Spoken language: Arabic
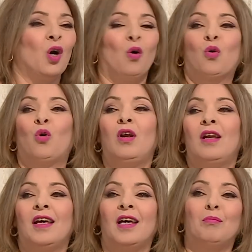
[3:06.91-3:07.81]

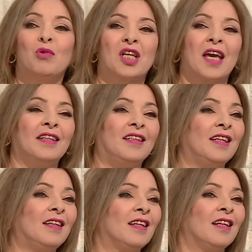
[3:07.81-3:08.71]
وكل
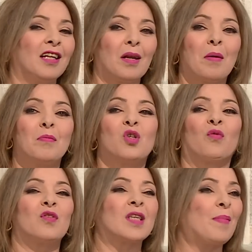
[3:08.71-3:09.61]
المشاهدين اللي راهم
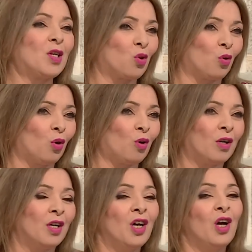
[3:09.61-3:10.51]
يشوفوا صباح شروق
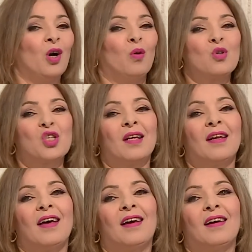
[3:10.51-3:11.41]
وان شاء
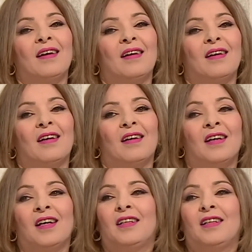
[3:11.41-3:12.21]
الله آه،